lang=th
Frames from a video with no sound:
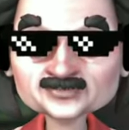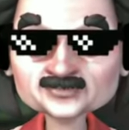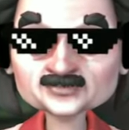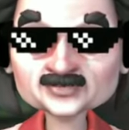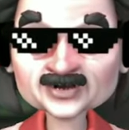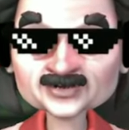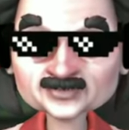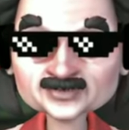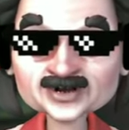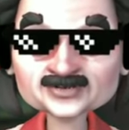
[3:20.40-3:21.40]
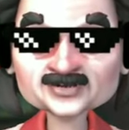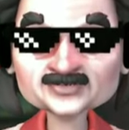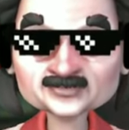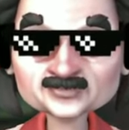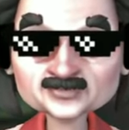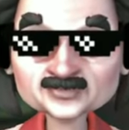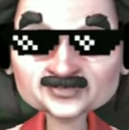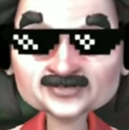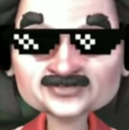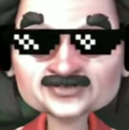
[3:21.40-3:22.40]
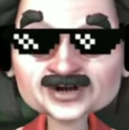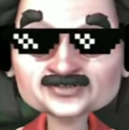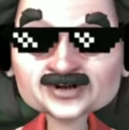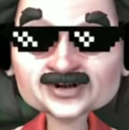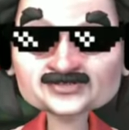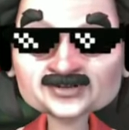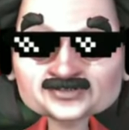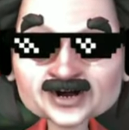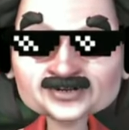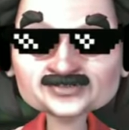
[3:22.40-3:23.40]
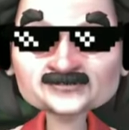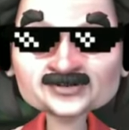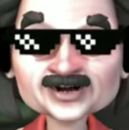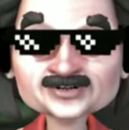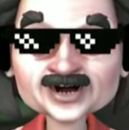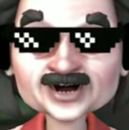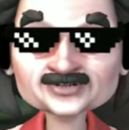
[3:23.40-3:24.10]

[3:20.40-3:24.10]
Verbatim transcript: มาคูณสามสิบยังไม่เจอบิ๊กวินสองเลยว่ะเอง